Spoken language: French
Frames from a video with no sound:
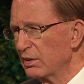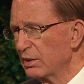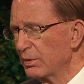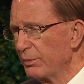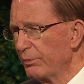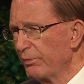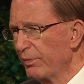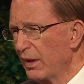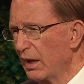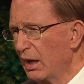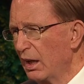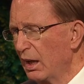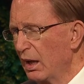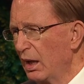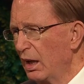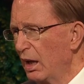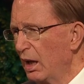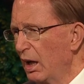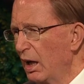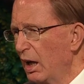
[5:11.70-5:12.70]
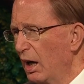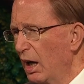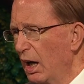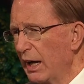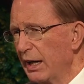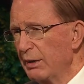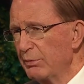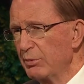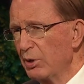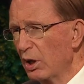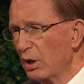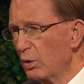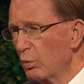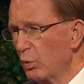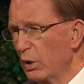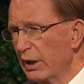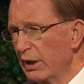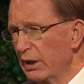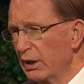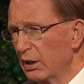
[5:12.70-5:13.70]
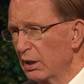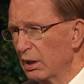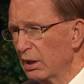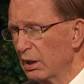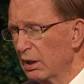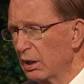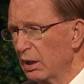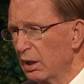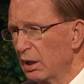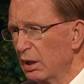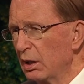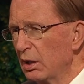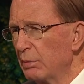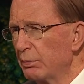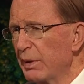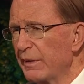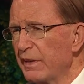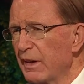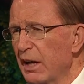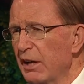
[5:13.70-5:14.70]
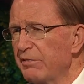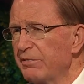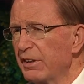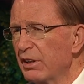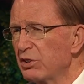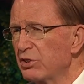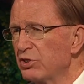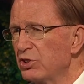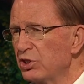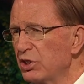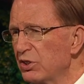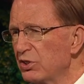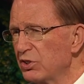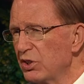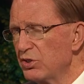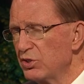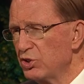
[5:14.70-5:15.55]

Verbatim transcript: Autant que je m'en souvienne, lorsque j'étais entouré par les émeutiers,